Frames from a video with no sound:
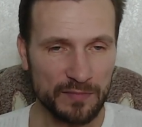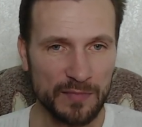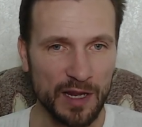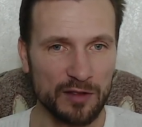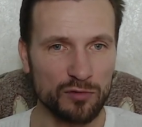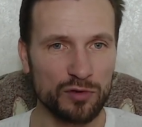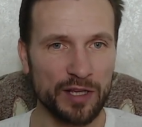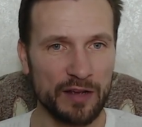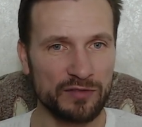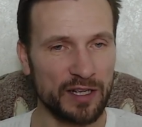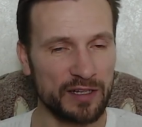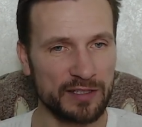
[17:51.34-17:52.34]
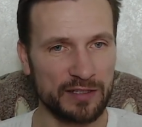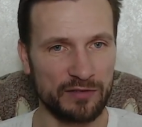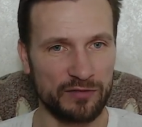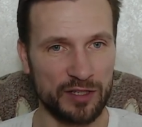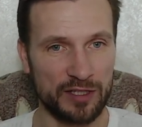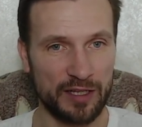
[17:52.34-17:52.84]
откуда я взялся
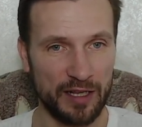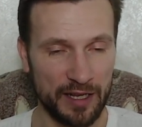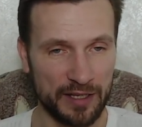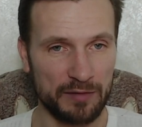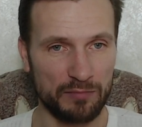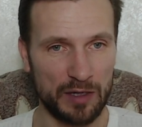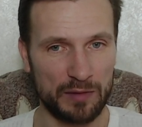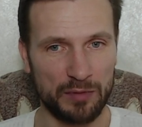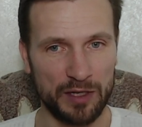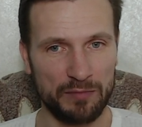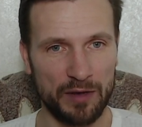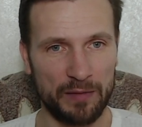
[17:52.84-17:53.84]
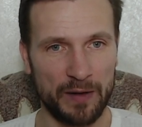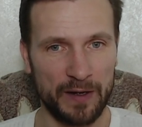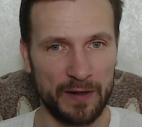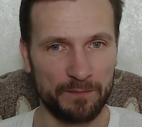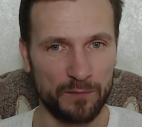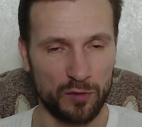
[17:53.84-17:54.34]
в десятилетнем, мы это понимаем,
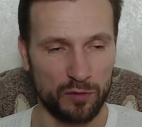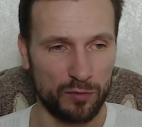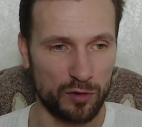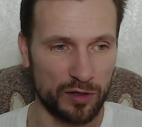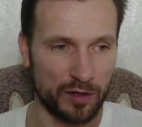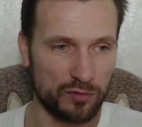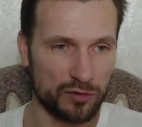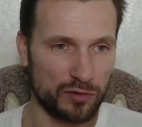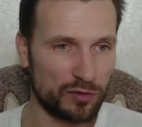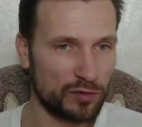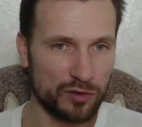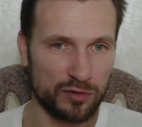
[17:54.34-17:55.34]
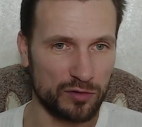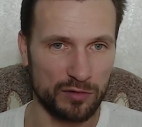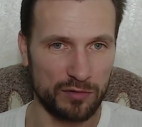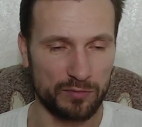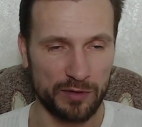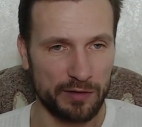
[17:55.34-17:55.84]
то Бог так устроил,
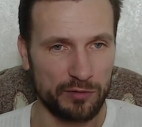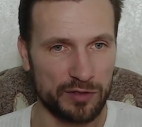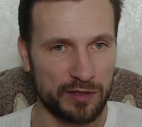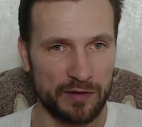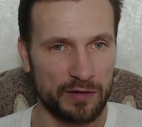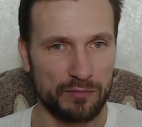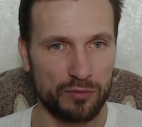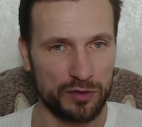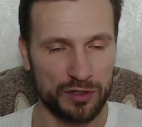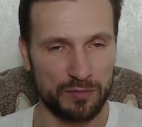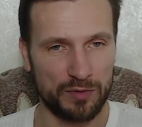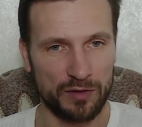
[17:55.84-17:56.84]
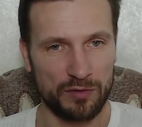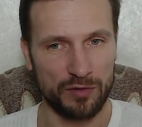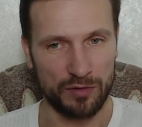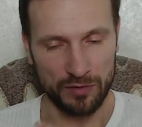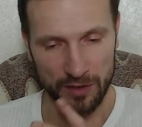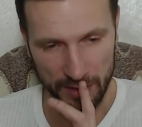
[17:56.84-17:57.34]
что половое созревание позже
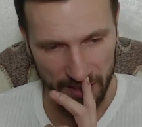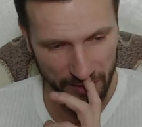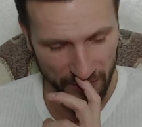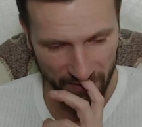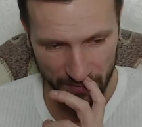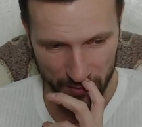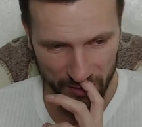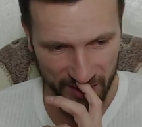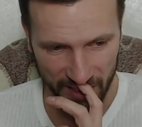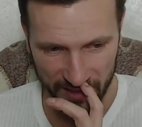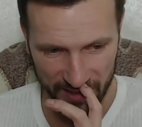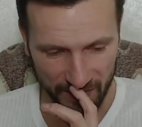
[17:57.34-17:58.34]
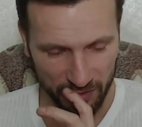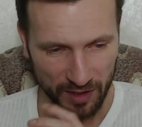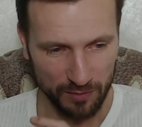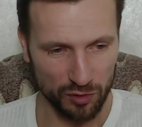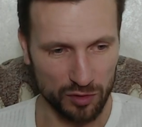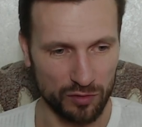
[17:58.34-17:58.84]
приходит. Он это говорю, вопрос задал не
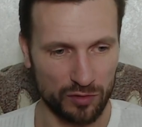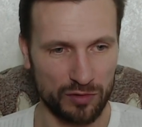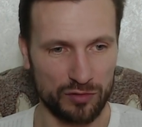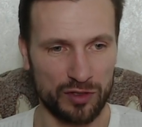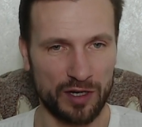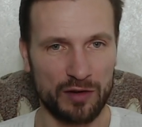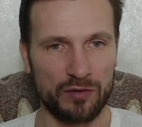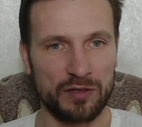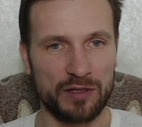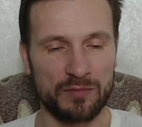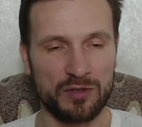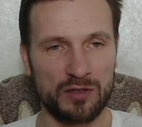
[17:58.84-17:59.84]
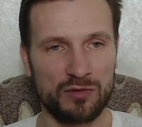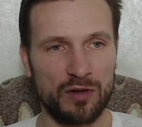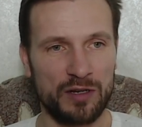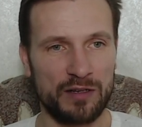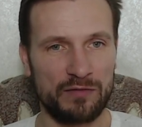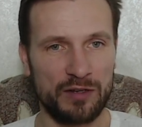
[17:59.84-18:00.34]
потому, что у него уже какое-то там
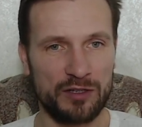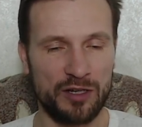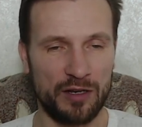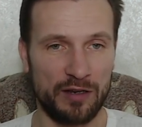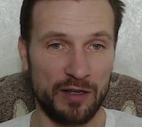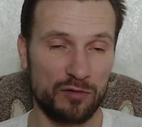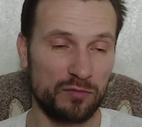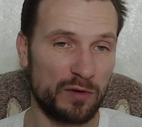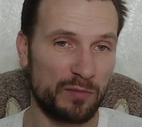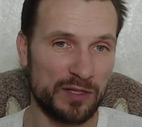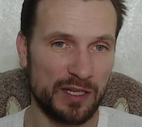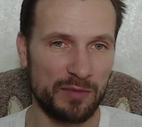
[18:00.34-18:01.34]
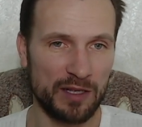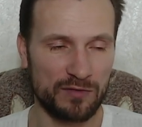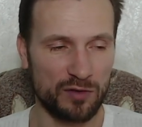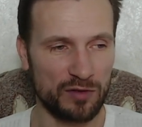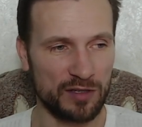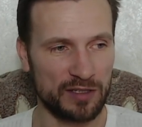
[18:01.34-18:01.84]
сексуальное влечение. Я думаю, мы по себе
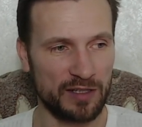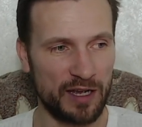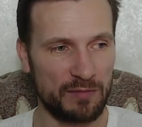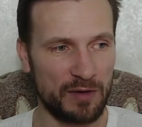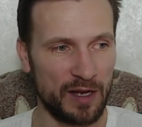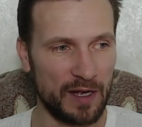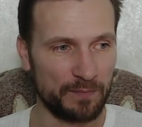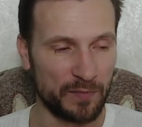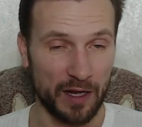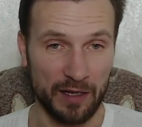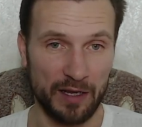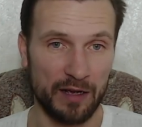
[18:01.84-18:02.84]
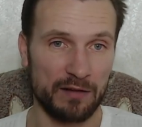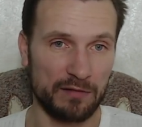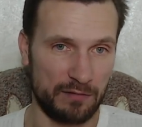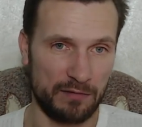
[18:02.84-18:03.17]
все это знаем, хотя